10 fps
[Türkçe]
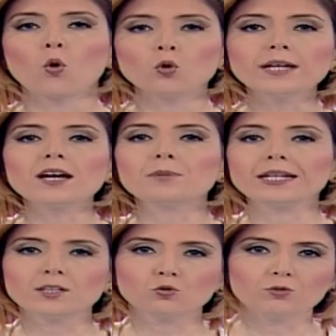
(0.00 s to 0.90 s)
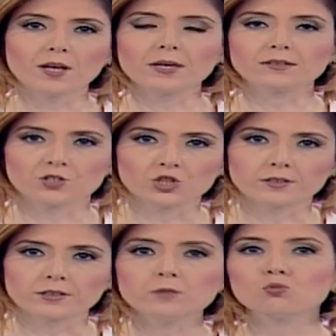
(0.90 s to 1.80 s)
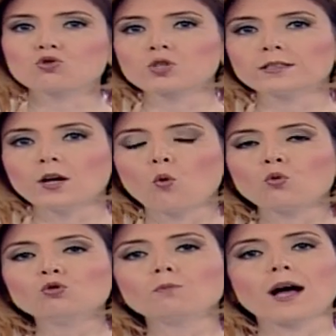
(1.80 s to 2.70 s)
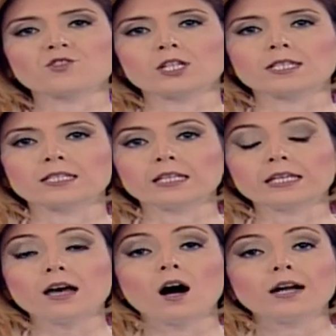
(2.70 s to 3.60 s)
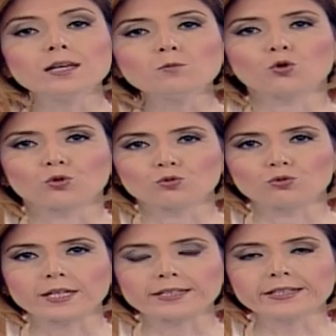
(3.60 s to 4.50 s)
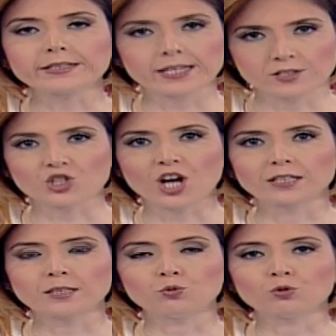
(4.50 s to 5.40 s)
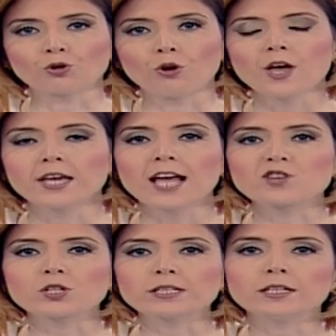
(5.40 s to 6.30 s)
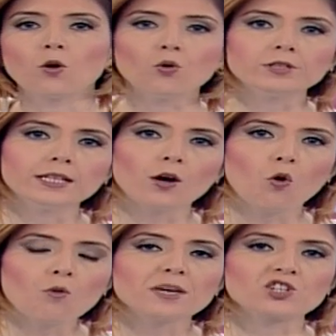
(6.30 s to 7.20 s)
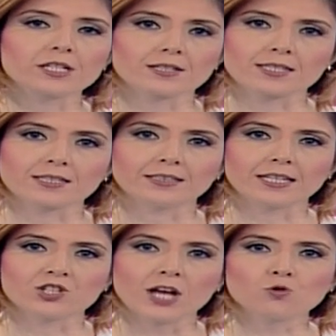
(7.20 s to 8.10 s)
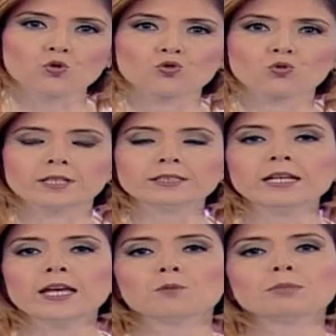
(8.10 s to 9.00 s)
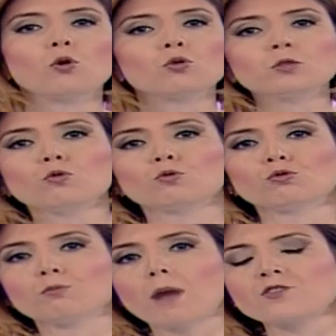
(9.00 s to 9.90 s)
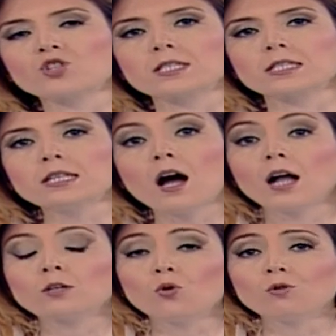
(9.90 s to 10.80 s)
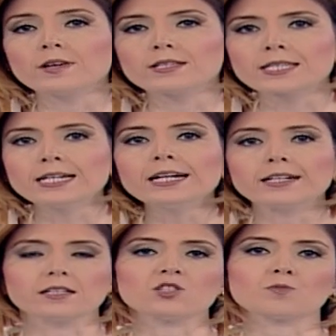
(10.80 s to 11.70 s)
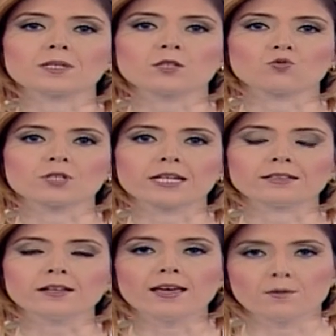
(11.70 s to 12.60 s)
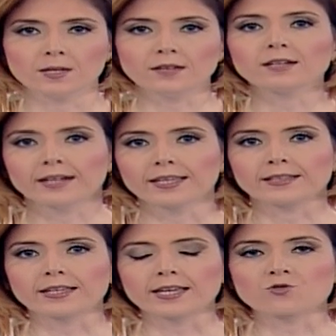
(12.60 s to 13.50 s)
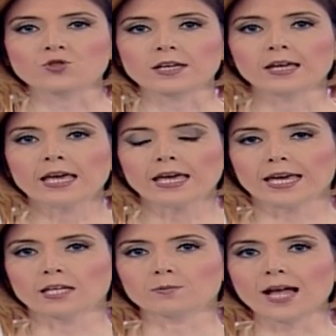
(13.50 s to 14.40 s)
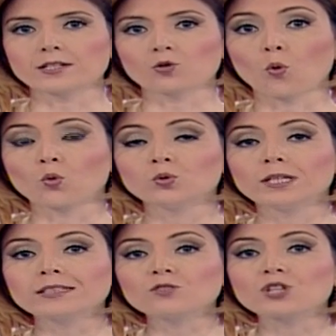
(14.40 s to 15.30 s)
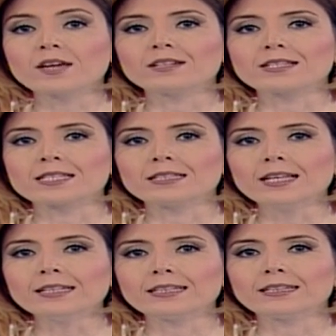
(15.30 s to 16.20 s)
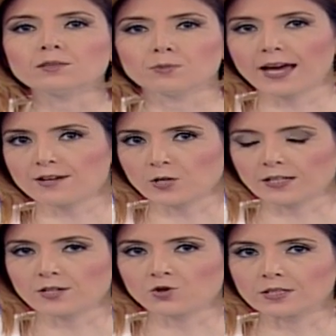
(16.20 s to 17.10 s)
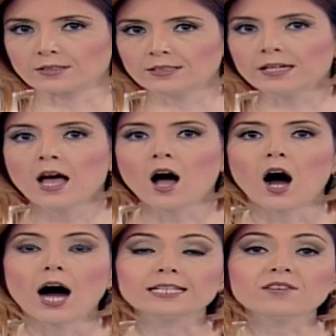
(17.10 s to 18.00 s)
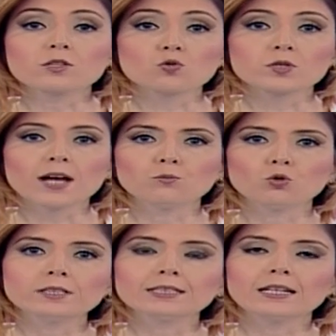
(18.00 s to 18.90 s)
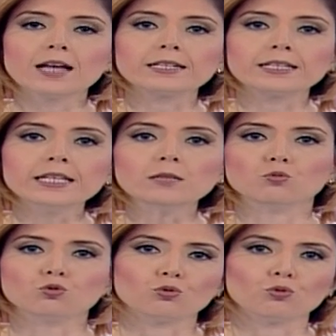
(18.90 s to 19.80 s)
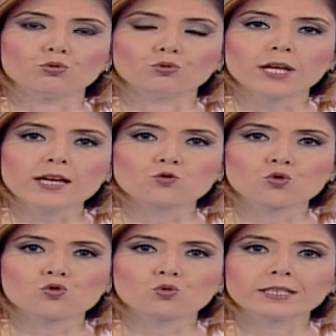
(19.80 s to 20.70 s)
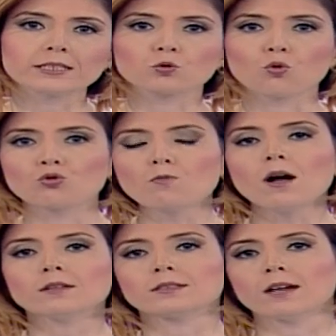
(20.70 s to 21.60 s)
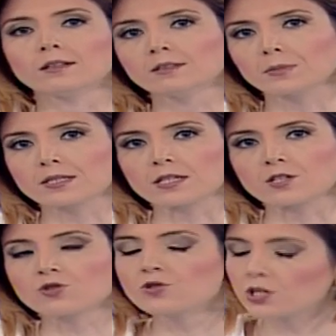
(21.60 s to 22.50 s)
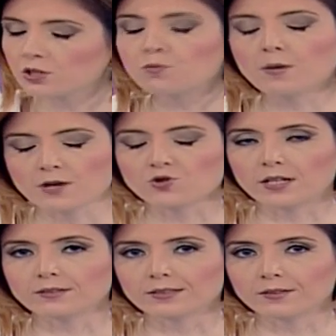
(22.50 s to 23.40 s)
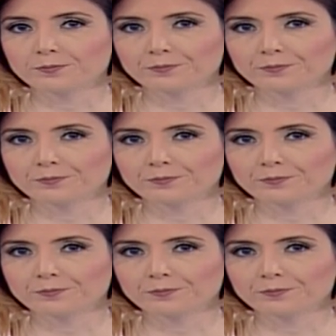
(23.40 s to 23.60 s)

Olay haberin gündeme taşıdığı Bursa'da okul bahçesindeki alim görüntüleri geniş yankı buldu. Yaşları 10 ile 15 arasında değişen çocukların bir ortaokulun bahçesinde alkol ve sigara içmesi üzerine emniyet harekete geçti. Ekipler okulların çevresinde denetim gerçekleştirdi. Aile ve Sosyal Politikalar İl Müdürlüğü de çocukların koruma altına alınması için çalışma başlattı.